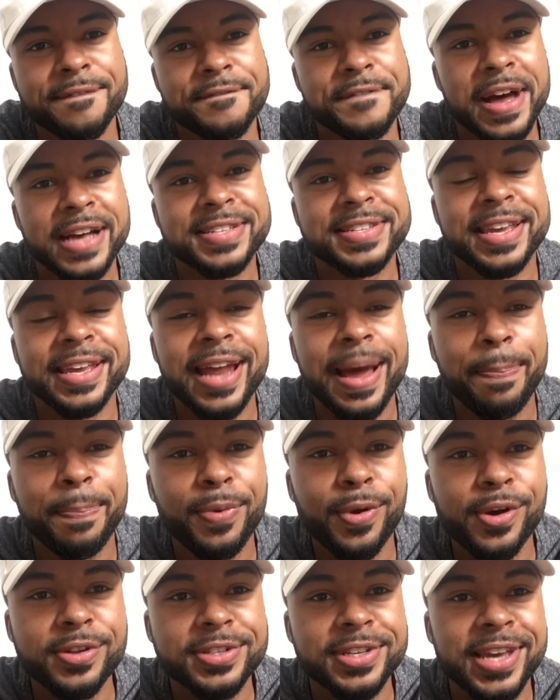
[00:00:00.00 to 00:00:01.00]
Was geht ab,
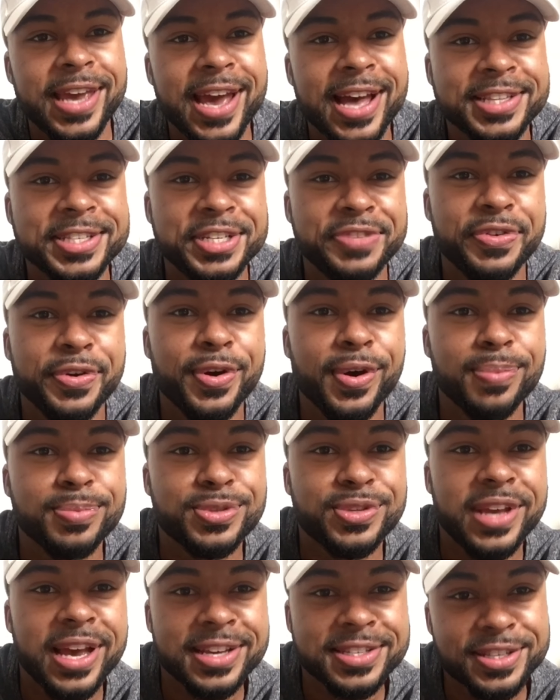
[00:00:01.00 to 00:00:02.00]
Leute? Herzlich willkommen
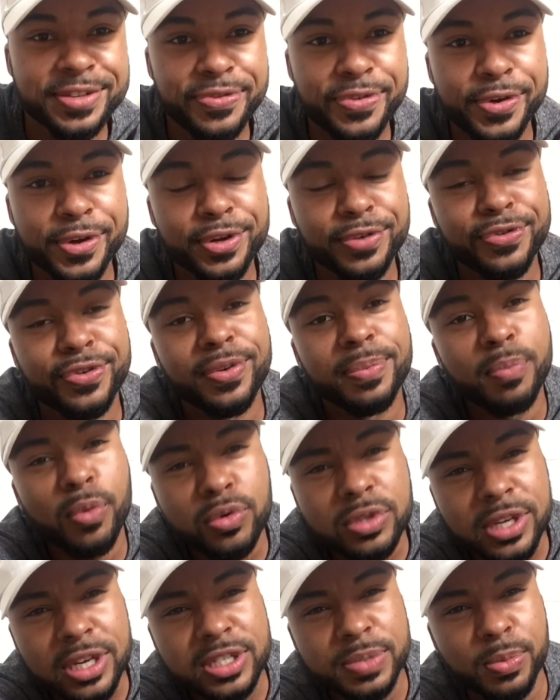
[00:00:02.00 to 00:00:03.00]
zur ersten Folge von
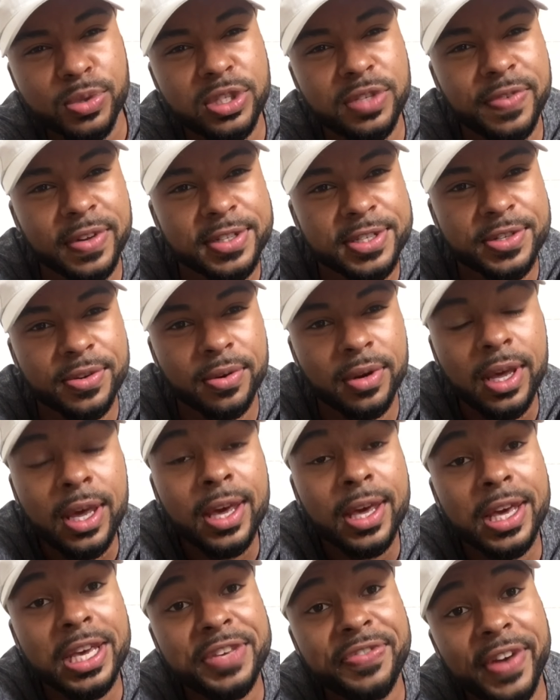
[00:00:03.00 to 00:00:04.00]
Montagsmotivation.
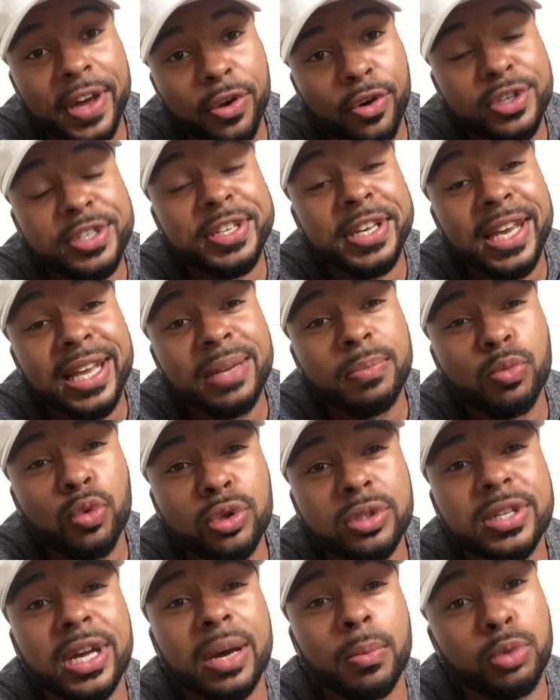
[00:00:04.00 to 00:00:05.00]
Ich werde euch jeden
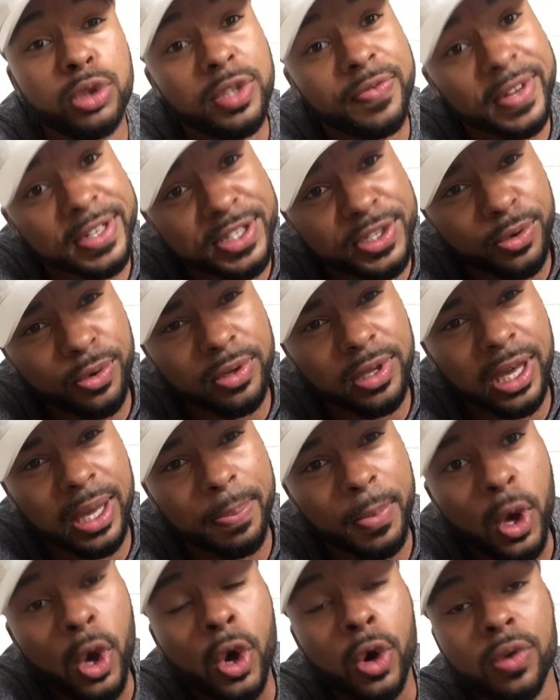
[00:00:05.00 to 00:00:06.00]
Montag Motivation
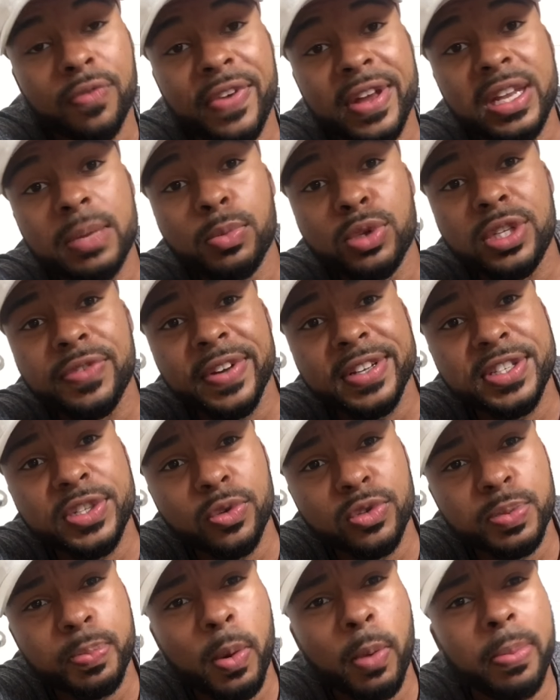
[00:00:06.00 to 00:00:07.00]
geben. Und wenn ihr
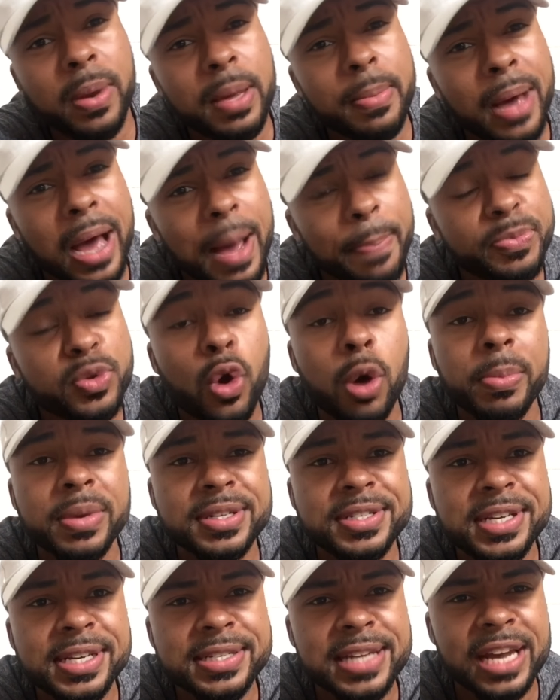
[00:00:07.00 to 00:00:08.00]
Motivationsprobleme habt,
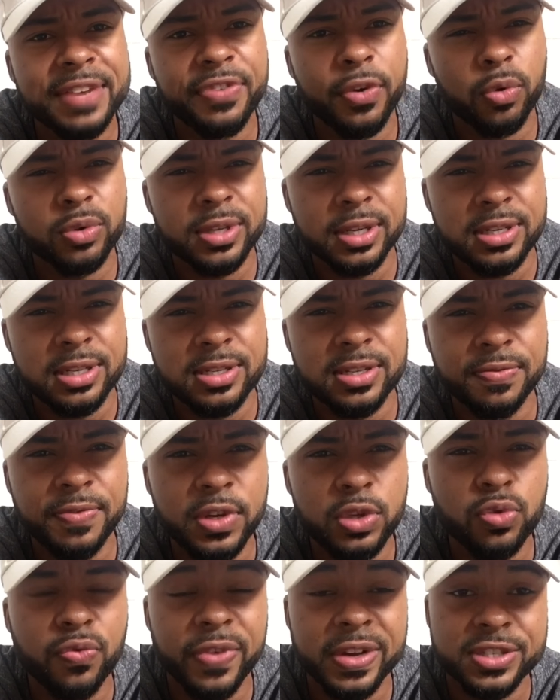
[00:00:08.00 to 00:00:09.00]
kommentiert einfach unter diesem
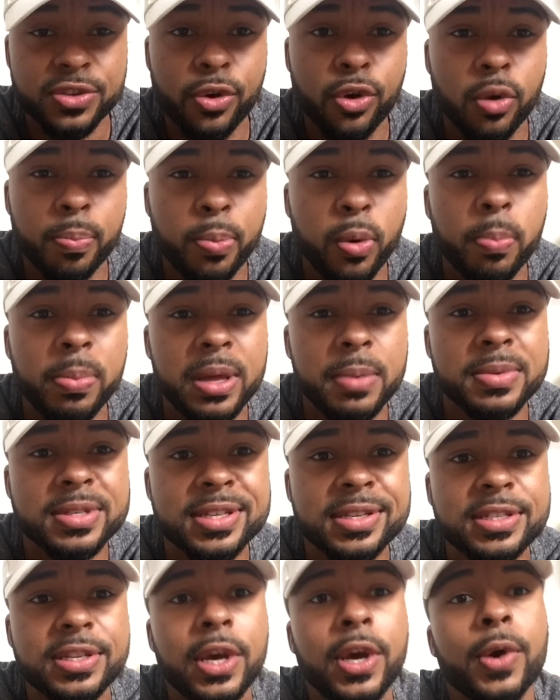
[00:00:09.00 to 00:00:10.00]
Video, was eure Probleme
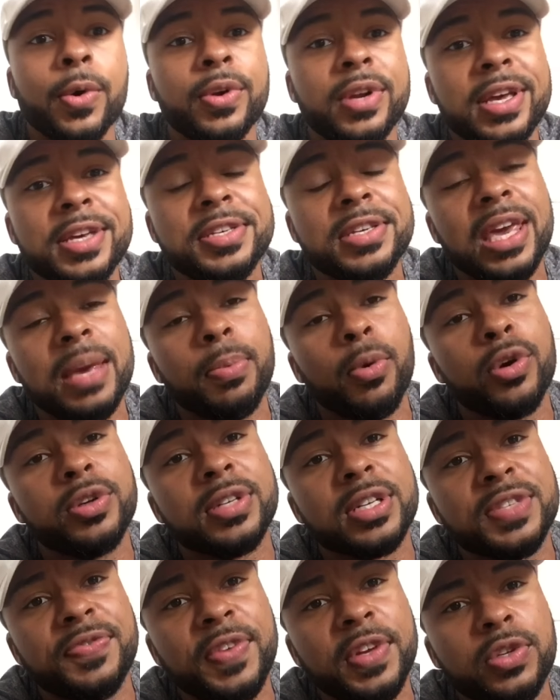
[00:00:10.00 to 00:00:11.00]
sind und ich gebe euch
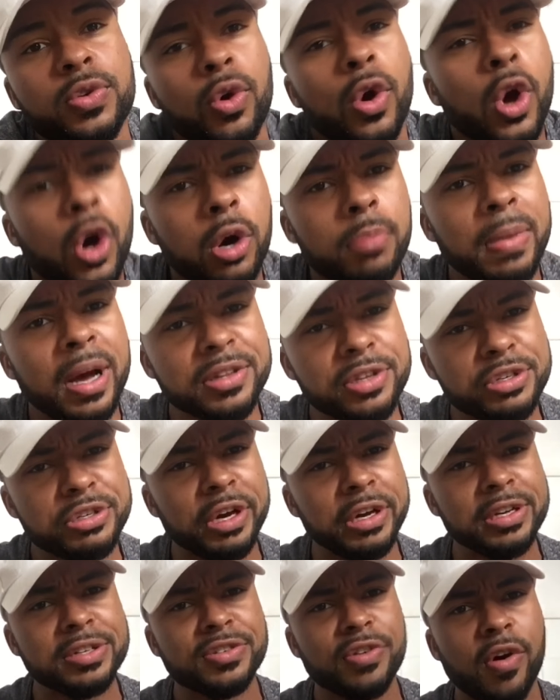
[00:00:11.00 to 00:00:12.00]
das Video. Und macht euch
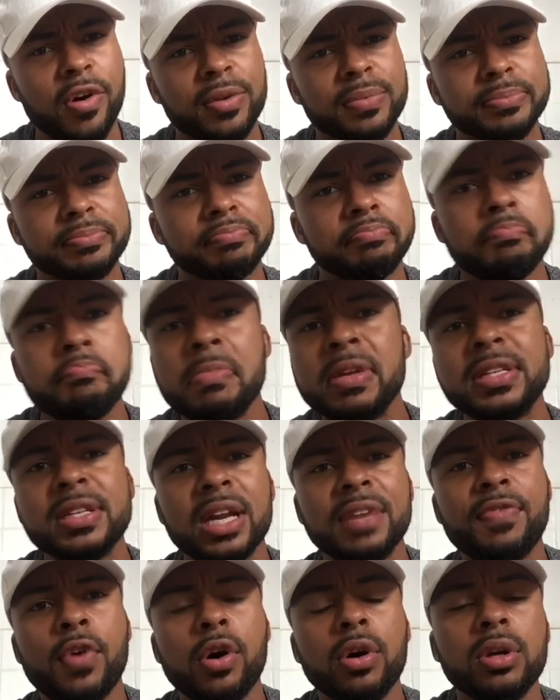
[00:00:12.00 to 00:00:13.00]
keine Sorgen. Mitte
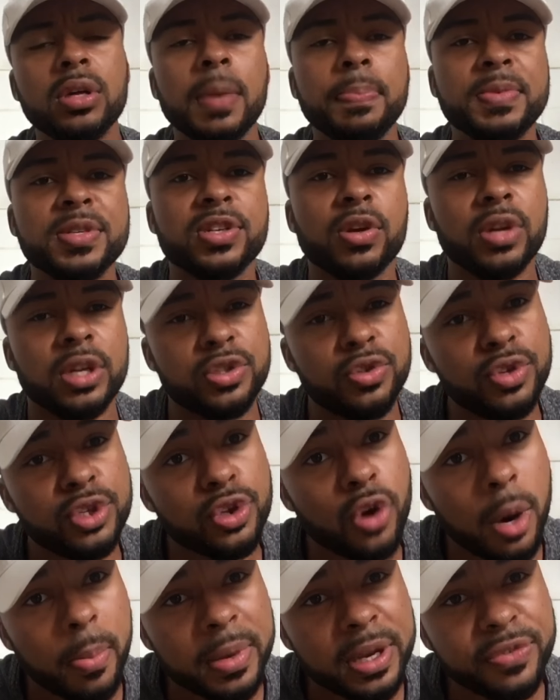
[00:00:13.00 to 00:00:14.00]
der Woche gibt es auch natürlich
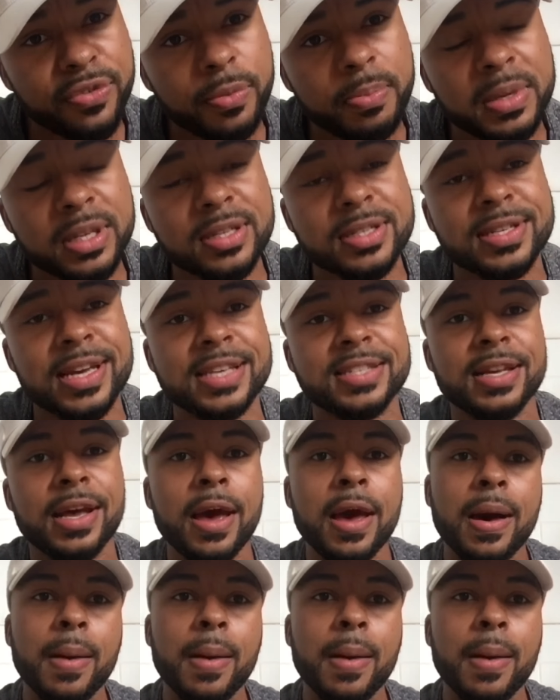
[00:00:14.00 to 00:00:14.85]
Comedy von mir. Das heißt,